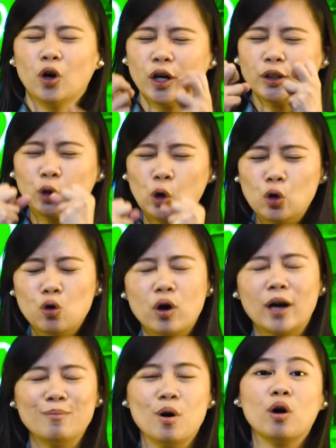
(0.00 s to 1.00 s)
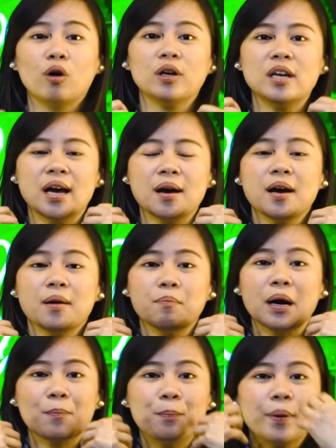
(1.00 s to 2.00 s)
Lord, tulungan mo ako na
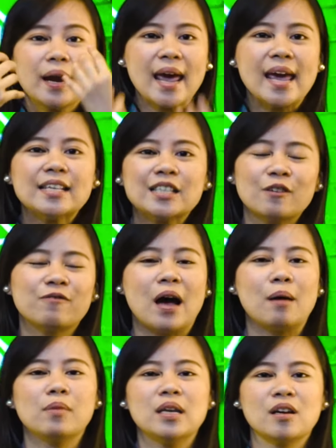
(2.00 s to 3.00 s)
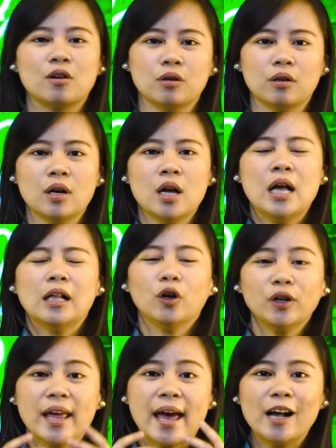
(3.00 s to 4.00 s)
mag-pray sa family ko.
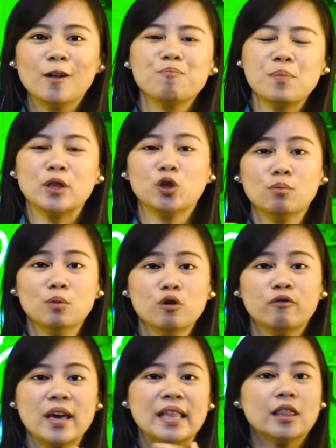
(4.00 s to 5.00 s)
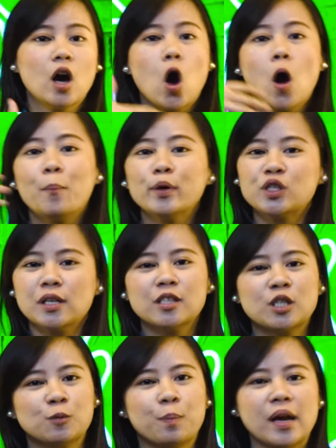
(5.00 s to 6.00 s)
Lord, help me to move in the
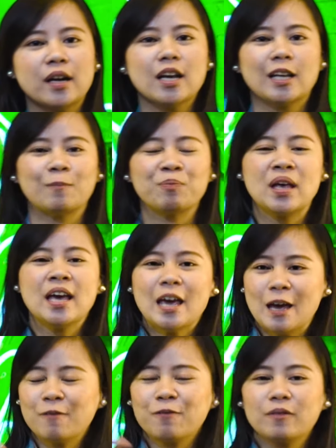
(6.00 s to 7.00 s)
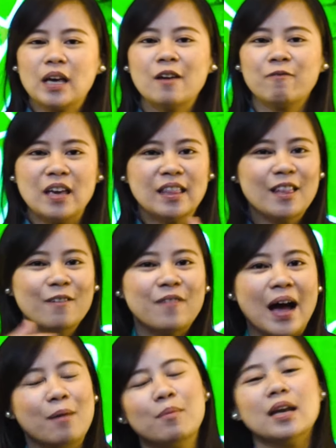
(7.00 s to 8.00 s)
opposite spirit. If, if in
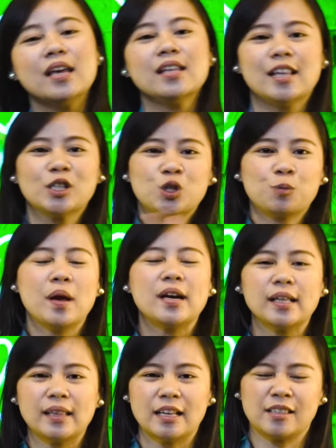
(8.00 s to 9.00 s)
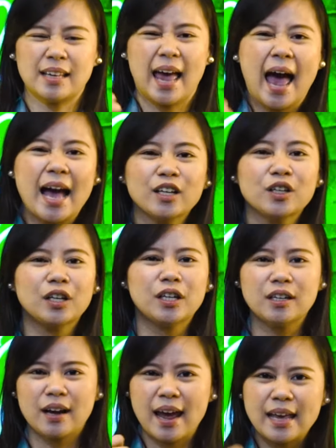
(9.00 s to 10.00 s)
the family, the spirit is
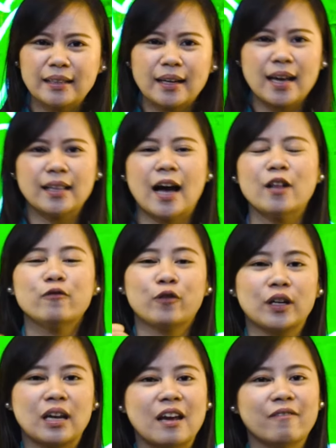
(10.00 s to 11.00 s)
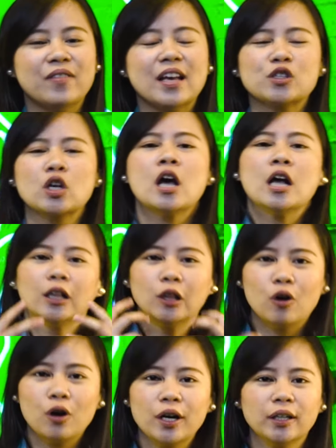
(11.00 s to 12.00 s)
anger, hatred, unforgiveness,
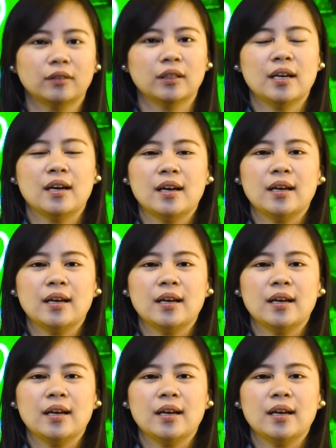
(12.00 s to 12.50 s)
Lord,